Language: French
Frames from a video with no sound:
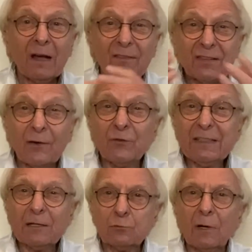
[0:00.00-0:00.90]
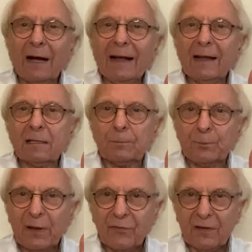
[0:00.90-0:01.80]
Ça veut dire quoi
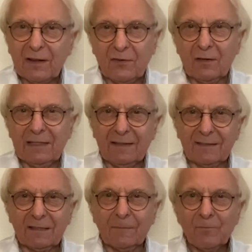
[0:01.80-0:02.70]
être perfectionniste